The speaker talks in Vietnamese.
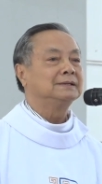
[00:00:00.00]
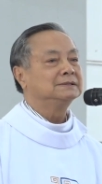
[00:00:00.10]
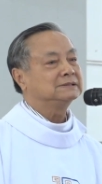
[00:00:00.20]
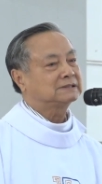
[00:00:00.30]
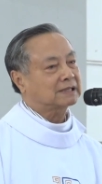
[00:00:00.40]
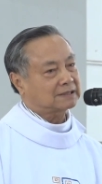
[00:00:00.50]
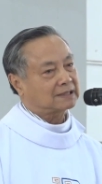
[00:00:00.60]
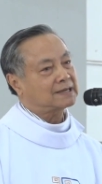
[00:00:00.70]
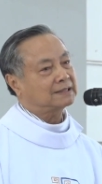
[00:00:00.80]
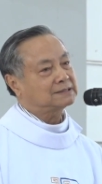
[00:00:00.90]
chắc
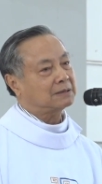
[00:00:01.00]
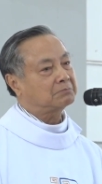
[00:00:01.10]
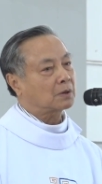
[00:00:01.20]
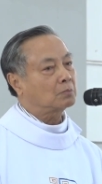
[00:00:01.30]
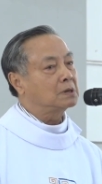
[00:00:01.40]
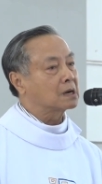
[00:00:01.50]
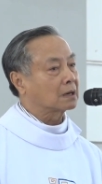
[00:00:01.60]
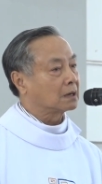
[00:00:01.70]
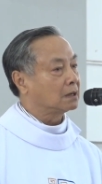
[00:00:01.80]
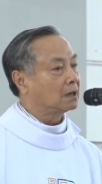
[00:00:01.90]
chắn những anh chị em đã cũng được
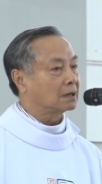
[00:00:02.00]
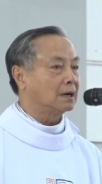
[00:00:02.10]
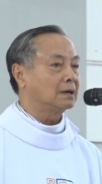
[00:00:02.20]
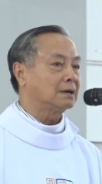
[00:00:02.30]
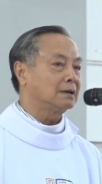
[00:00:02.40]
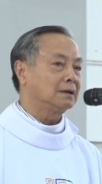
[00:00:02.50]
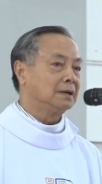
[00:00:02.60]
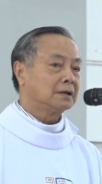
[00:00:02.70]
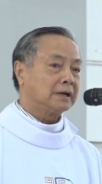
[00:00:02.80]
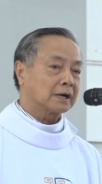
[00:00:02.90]
nâng đỡ
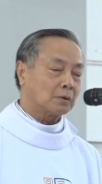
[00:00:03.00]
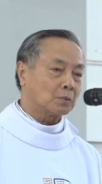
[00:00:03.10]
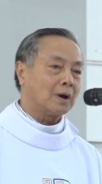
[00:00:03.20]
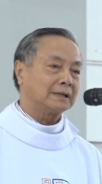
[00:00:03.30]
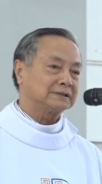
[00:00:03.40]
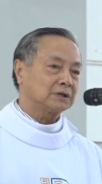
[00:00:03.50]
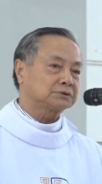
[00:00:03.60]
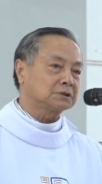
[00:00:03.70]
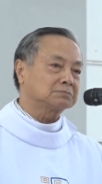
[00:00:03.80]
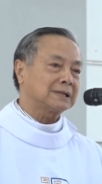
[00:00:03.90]
để cộng đoàn giáo
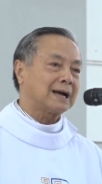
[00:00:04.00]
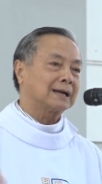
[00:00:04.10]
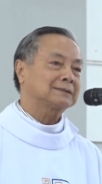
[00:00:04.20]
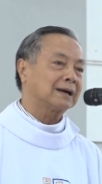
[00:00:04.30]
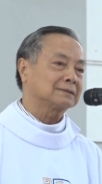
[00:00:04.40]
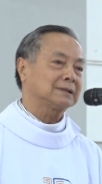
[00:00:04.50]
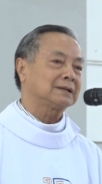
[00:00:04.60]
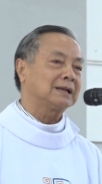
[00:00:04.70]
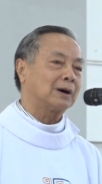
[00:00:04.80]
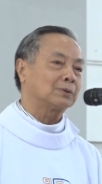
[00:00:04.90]
xứ chúng ta thăng
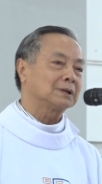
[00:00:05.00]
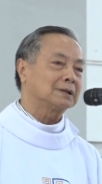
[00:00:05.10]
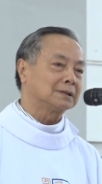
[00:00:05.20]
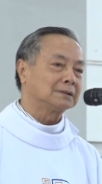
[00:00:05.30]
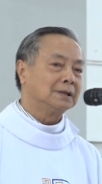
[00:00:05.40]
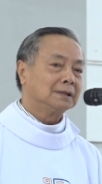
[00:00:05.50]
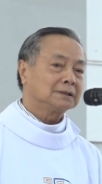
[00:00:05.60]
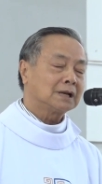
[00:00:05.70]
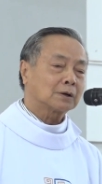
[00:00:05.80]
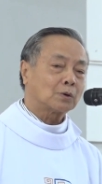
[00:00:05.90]
tiến đạo đức hơn.
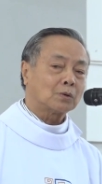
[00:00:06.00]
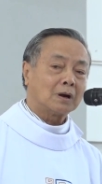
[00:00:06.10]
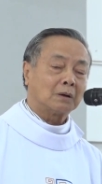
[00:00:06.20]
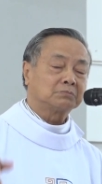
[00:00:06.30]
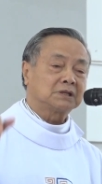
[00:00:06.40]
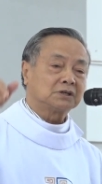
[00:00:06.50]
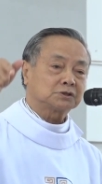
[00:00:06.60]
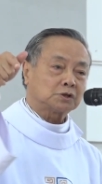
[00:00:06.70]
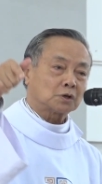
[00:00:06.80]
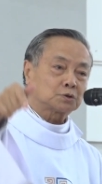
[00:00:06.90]
Nhất là cộng đoàn lòng thương
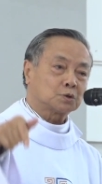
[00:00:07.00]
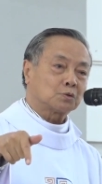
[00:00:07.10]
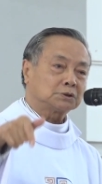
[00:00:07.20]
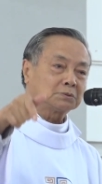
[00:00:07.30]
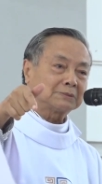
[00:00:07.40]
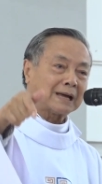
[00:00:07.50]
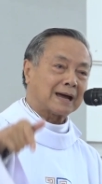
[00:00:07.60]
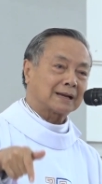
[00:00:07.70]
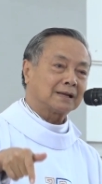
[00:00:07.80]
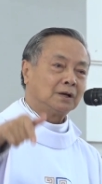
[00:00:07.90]
xót Chúa của chúng
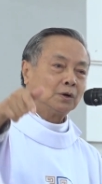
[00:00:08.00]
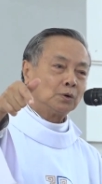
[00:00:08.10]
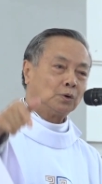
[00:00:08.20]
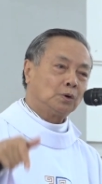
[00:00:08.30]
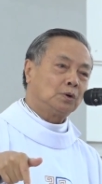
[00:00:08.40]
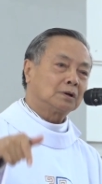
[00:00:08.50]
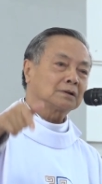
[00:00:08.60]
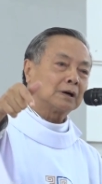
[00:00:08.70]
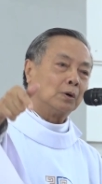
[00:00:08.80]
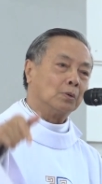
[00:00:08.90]
ta đấy, luôn luôn
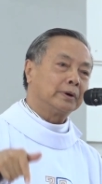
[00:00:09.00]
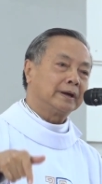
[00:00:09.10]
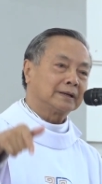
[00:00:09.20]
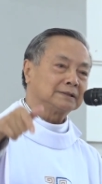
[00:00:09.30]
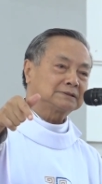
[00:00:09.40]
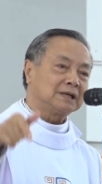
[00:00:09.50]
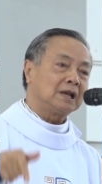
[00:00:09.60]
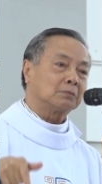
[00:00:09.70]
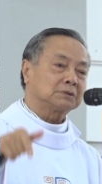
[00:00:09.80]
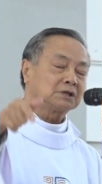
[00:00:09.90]
cầu nguyện để xin
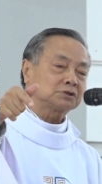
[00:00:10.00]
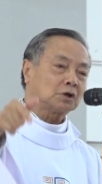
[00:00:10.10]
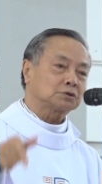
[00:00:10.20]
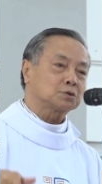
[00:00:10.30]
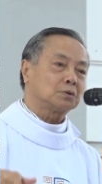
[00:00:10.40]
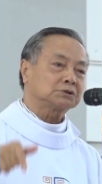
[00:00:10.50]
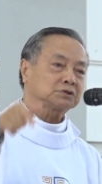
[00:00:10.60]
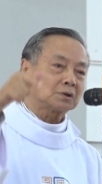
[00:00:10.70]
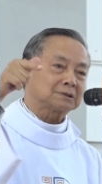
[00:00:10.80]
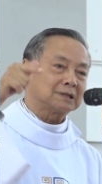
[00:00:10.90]
lòng thương xót Chúa,
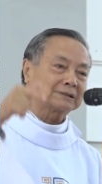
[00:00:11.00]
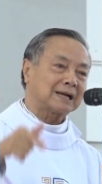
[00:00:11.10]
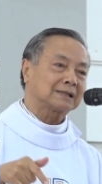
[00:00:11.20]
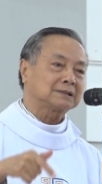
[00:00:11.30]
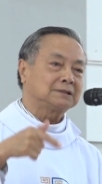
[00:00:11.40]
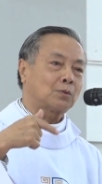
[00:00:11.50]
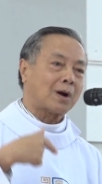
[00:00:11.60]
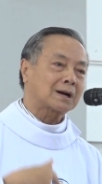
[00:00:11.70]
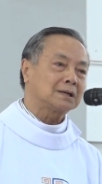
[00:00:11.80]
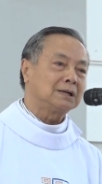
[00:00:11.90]
xót thương tha thứ
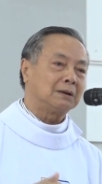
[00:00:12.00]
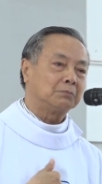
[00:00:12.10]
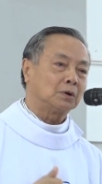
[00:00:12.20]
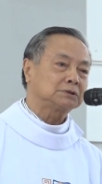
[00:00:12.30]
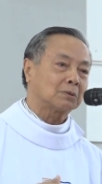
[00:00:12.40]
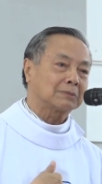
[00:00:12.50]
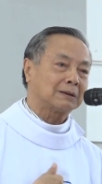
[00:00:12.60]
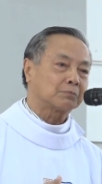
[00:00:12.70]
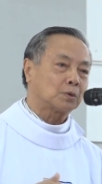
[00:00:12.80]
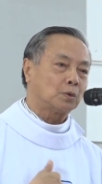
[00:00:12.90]
quá khứ lầm lỗi trong
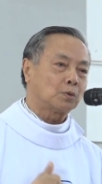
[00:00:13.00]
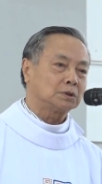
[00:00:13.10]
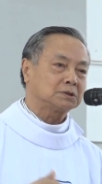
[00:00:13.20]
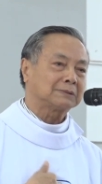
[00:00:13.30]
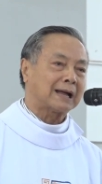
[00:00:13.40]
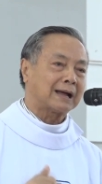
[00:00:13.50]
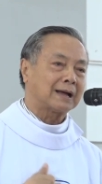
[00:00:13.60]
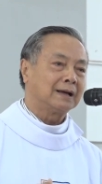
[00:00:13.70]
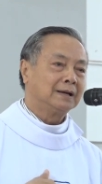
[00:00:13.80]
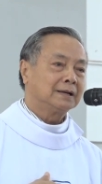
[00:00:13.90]
năm cũ của chúng ta,
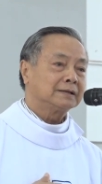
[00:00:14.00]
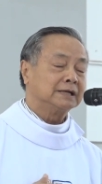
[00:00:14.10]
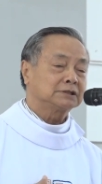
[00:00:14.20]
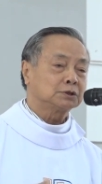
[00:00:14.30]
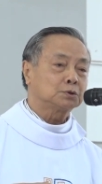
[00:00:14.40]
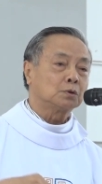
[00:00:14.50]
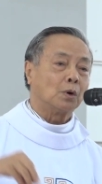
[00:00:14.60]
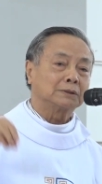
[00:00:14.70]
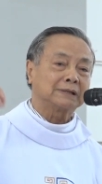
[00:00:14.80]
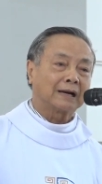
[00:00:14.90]
để xin Chúa đổ tràn